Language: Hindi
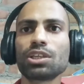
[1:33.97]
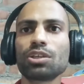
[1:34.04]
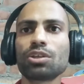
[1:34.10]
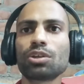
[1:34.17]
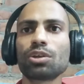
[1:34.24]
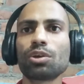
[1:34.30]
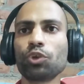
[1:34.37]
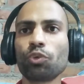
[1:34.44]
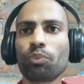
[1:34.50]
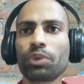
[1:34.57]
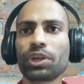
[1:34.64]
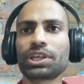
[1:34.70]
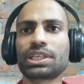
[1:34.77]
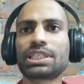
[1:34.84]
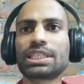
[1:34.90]
कि
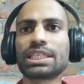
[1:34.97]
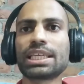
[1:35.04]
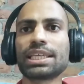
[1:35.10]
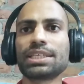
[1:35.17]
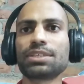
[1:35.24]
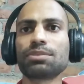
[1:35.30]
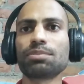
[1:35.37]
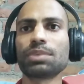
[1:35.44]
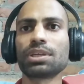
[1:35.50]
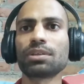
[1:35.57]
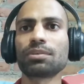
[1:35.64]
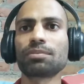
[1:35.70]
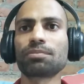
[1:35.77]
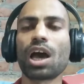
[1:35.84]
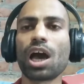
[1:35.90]
प्यूबेरिटी एज
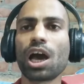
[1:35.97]
में